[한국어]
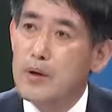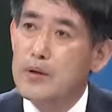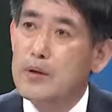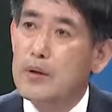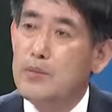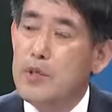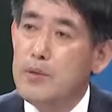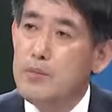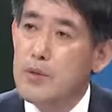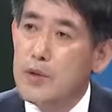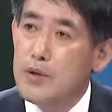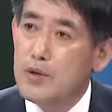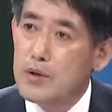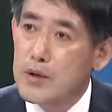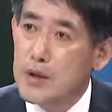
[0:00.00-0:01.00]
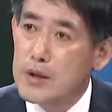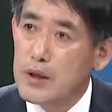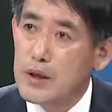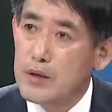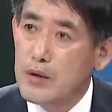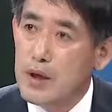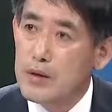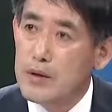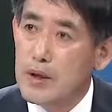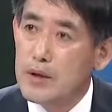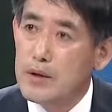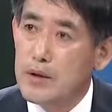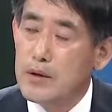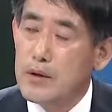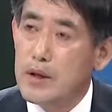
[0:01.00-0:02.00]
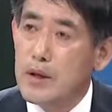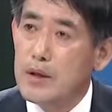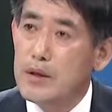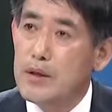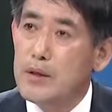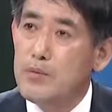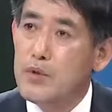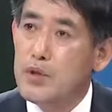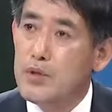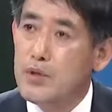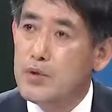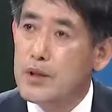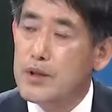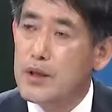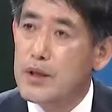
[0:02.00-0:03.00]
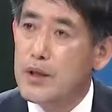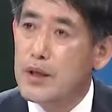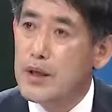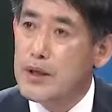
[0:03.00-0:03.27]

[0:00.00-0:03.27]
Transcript: 지금 임시 주차장으로 한다는 건데 그 임시 주차장에